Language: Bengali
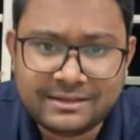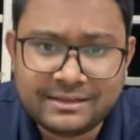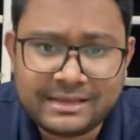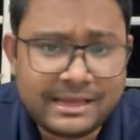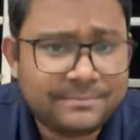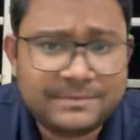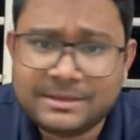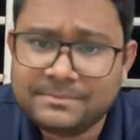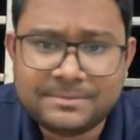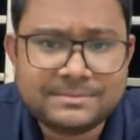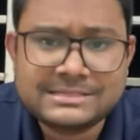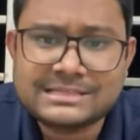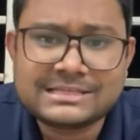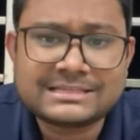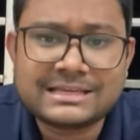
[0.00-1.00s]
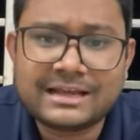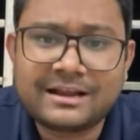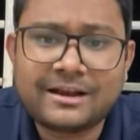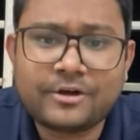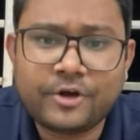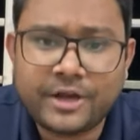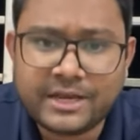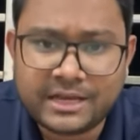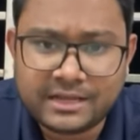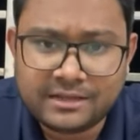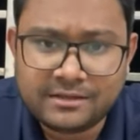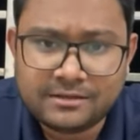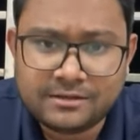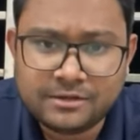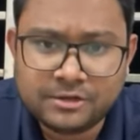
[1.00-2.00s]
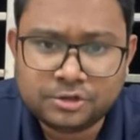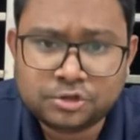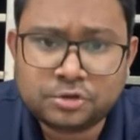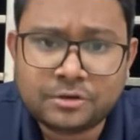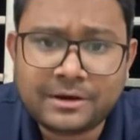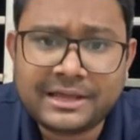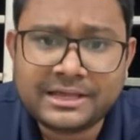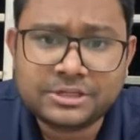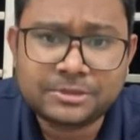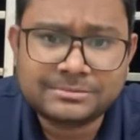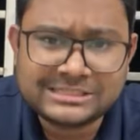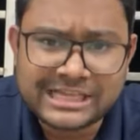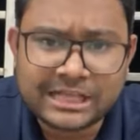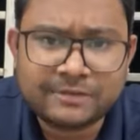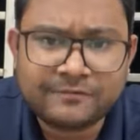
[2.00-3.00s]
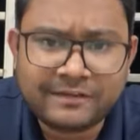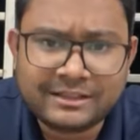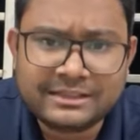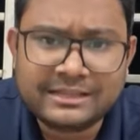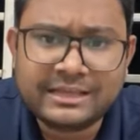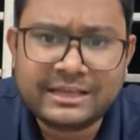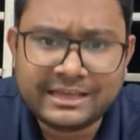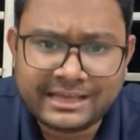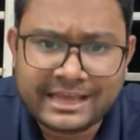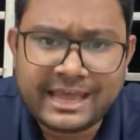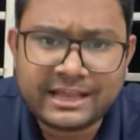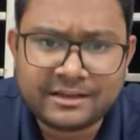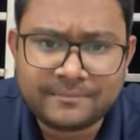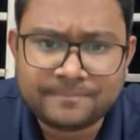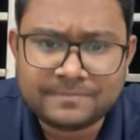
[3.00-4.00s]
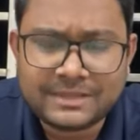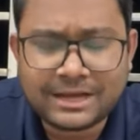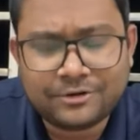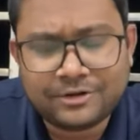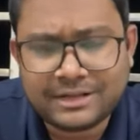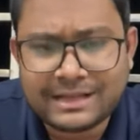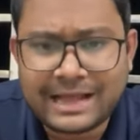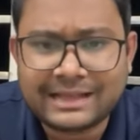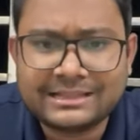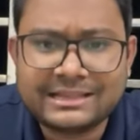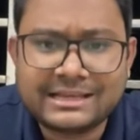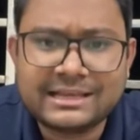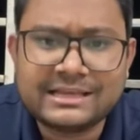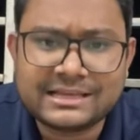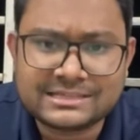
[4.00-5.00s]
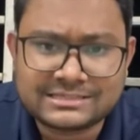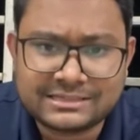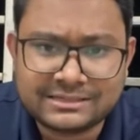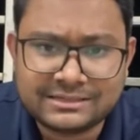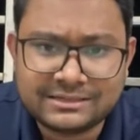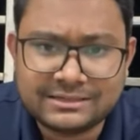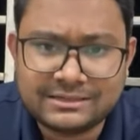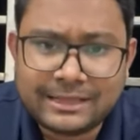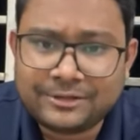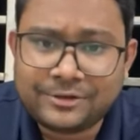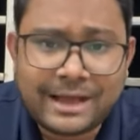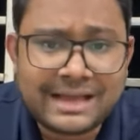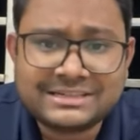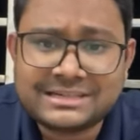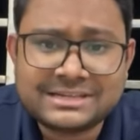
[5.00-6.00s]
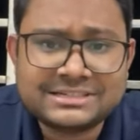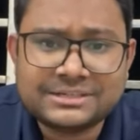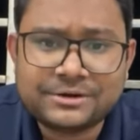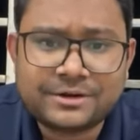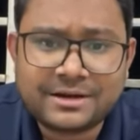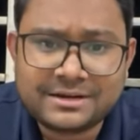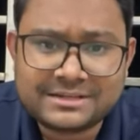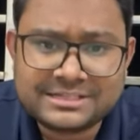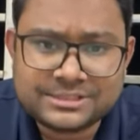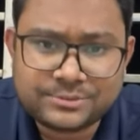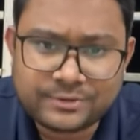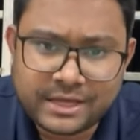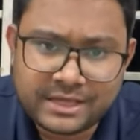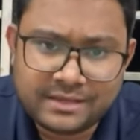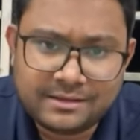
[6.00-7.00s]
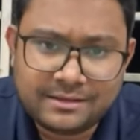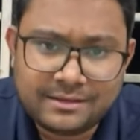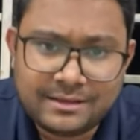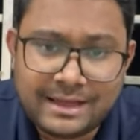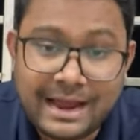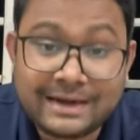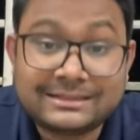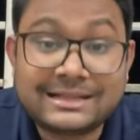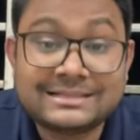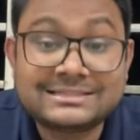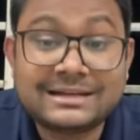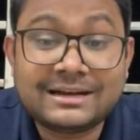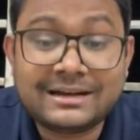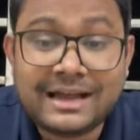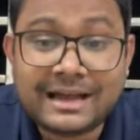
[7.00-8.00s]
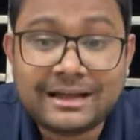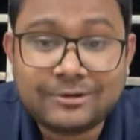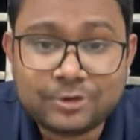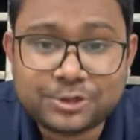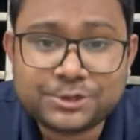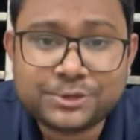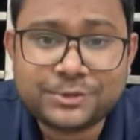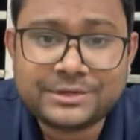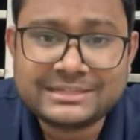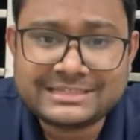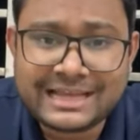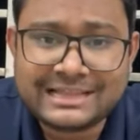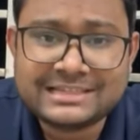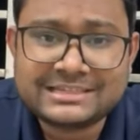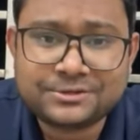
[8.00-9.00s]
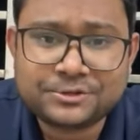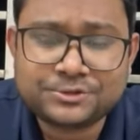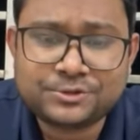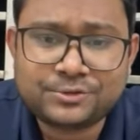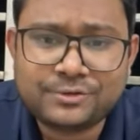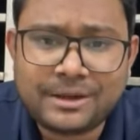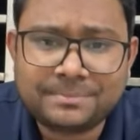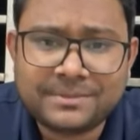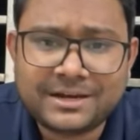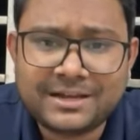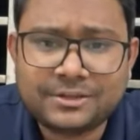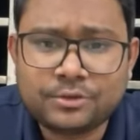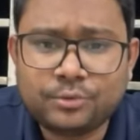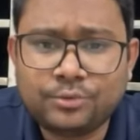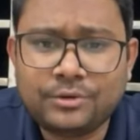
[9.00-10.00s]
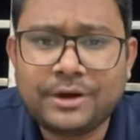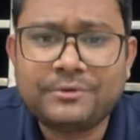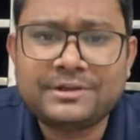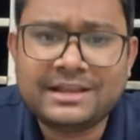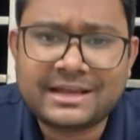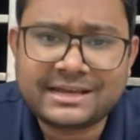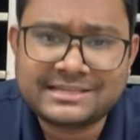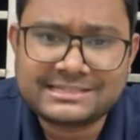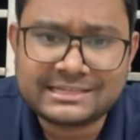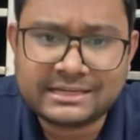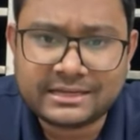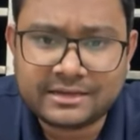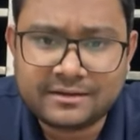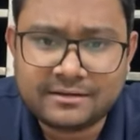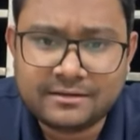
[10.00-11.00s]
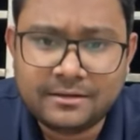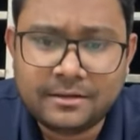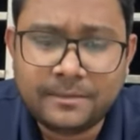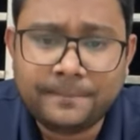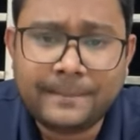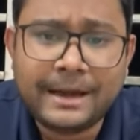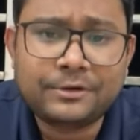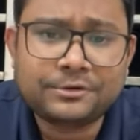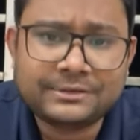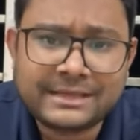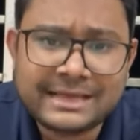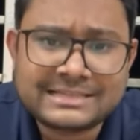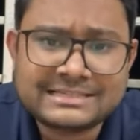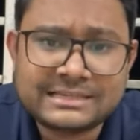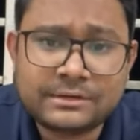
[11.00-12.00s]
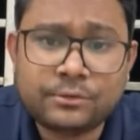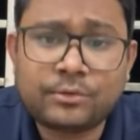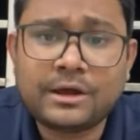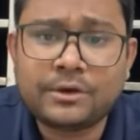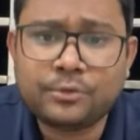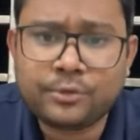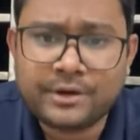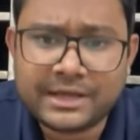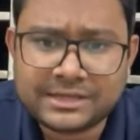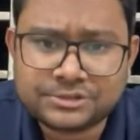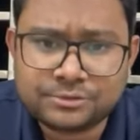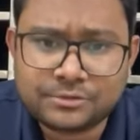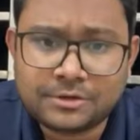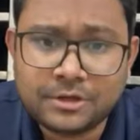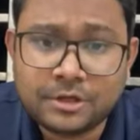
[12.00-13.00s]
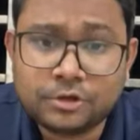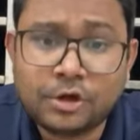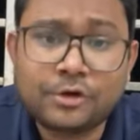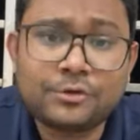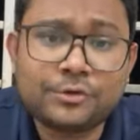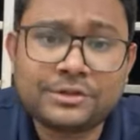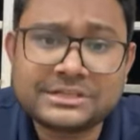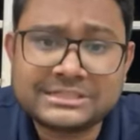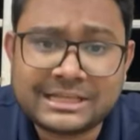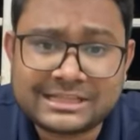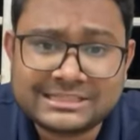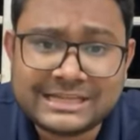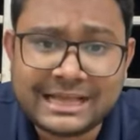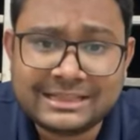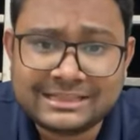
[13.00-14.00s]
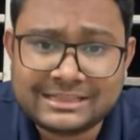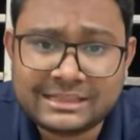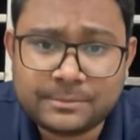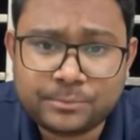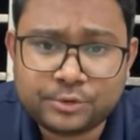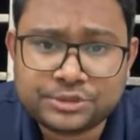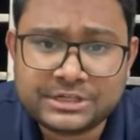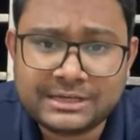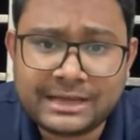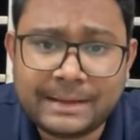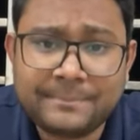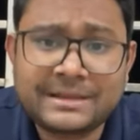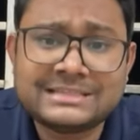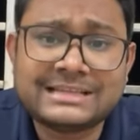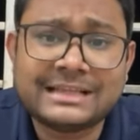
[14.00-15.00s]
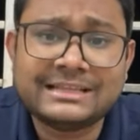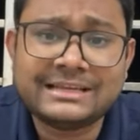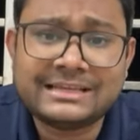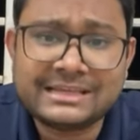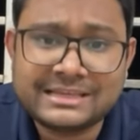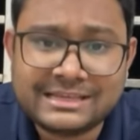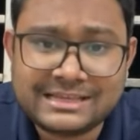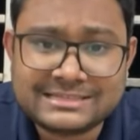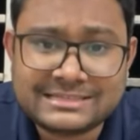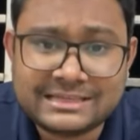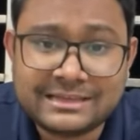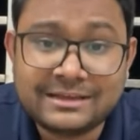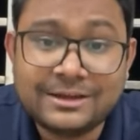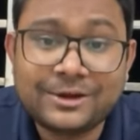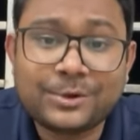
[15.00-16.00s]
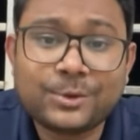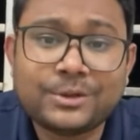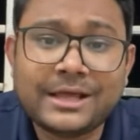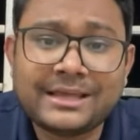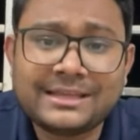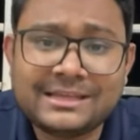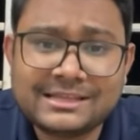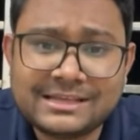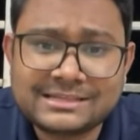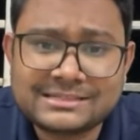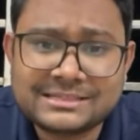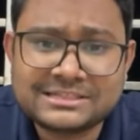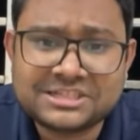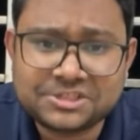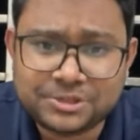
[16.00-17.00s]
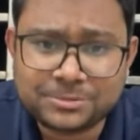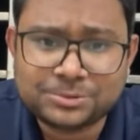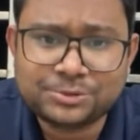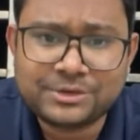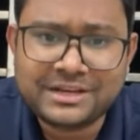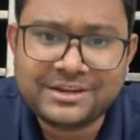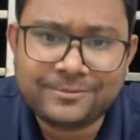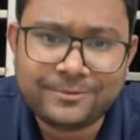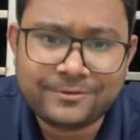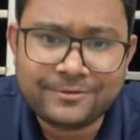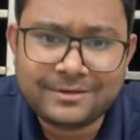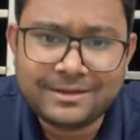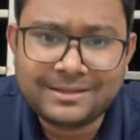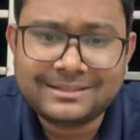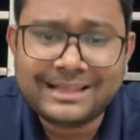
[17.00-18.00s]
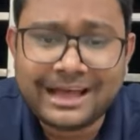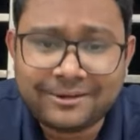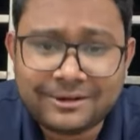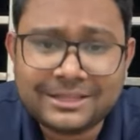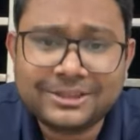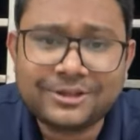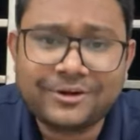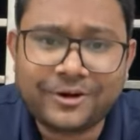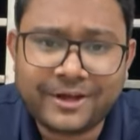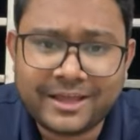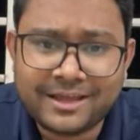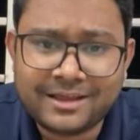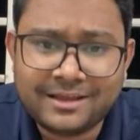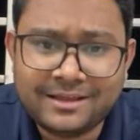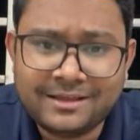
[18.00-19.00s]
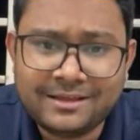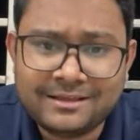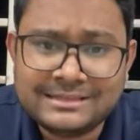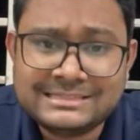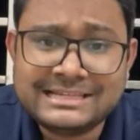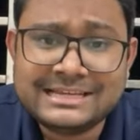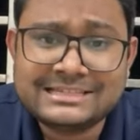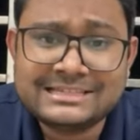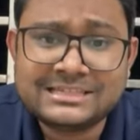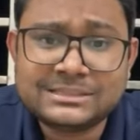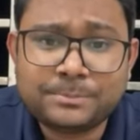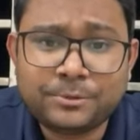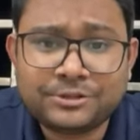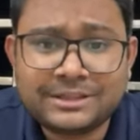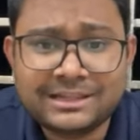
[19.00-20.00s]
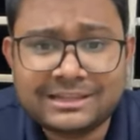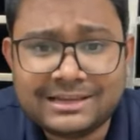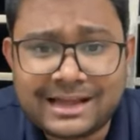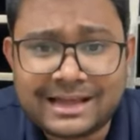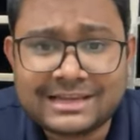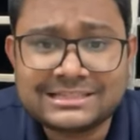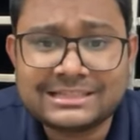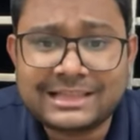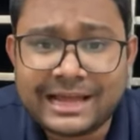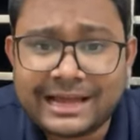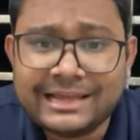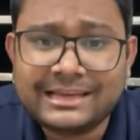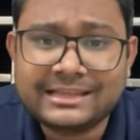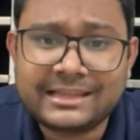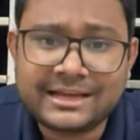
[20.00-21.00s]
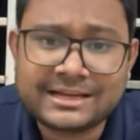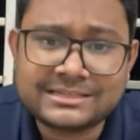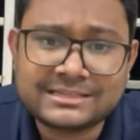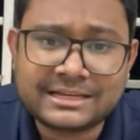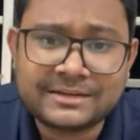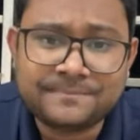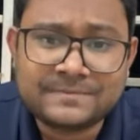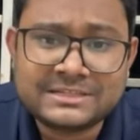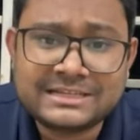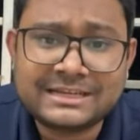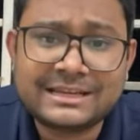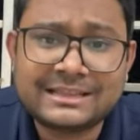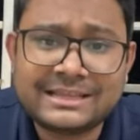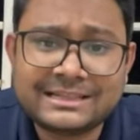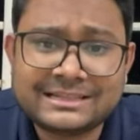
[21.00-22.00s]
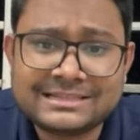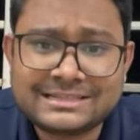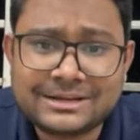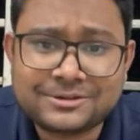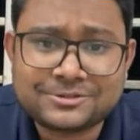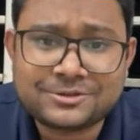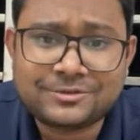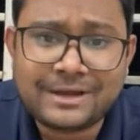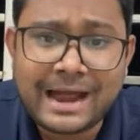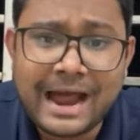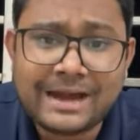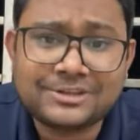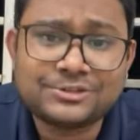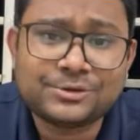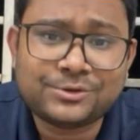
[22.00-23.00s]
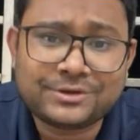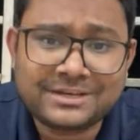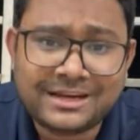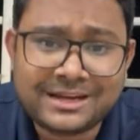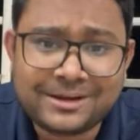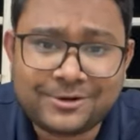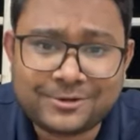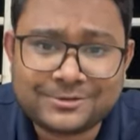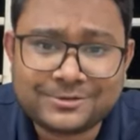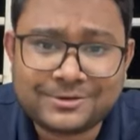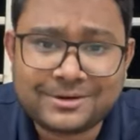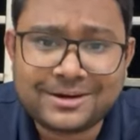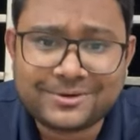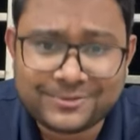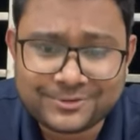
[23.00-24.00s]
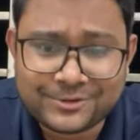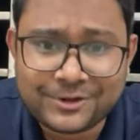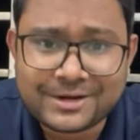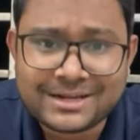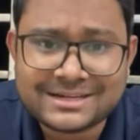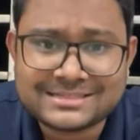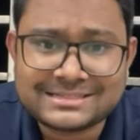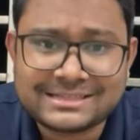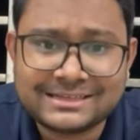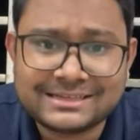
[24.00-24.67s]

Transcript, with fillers: এমনি এমনি বিশেষ ক্যাডার হয় নাই সুতরাং এসব চাঁদ ফাঁদ নিয়ে এই জ্ঞান তার অনেক আগে থেকেই আছে এত হাসাহাসি করার কিছু নাই আর তাছাড়া টাকা নষ্ট করে চাঁদে যাওয়ার জন্য আপনারা এত হুড়াহুড়ি লাগাইছেন কেন ভারত গেছে ওরা ঘুরে আসুক তখন ওদের সাথে শান্তিতে বসে আমরা চাঁদে কি কি আছে কোথায় কি দেখছে সেসব শুনে নিব তাহলেই তো হয় যে জিনিস প্রত্যেকদিন আকাশে তাকাইলেই দেখা যায় সেটা দেখতে যাওয়ার জন্য আটশো কোটি টাকা খরচ করার কোনো দরকার আছে